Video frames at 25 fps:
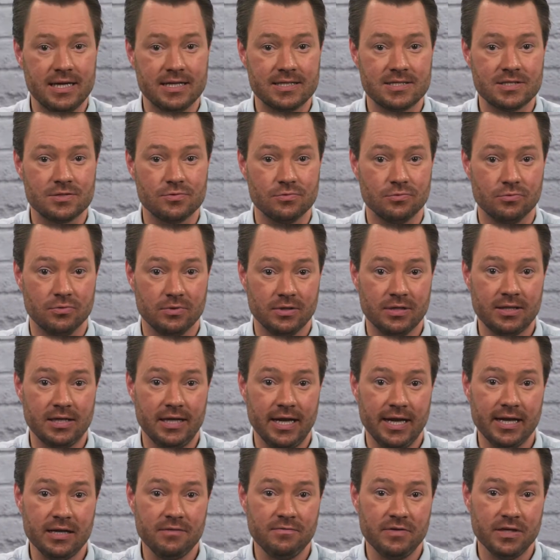Dazu
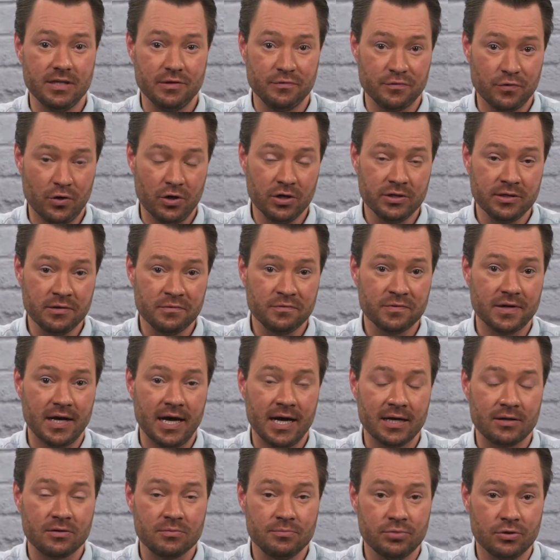klären wir die folgenden
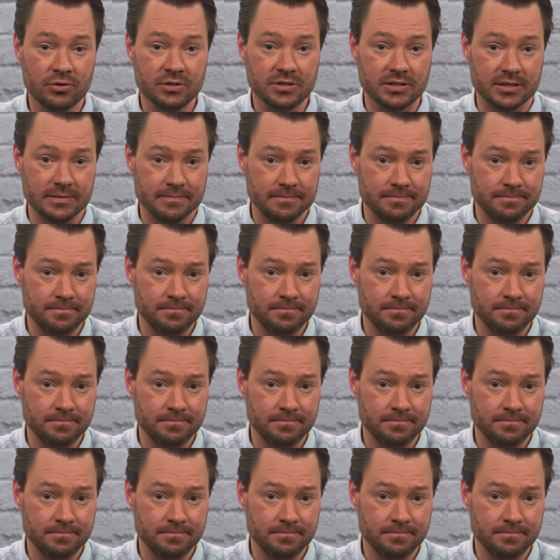Fragen und Punkte.